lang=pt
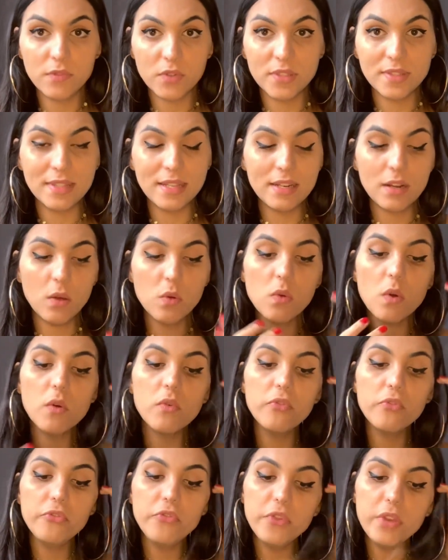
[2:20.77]
você não
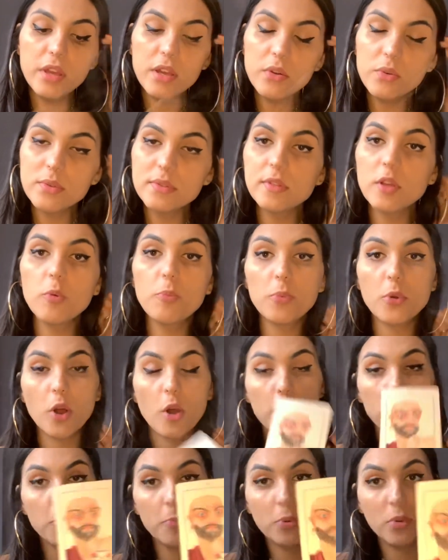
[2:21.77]
confia no seu próprio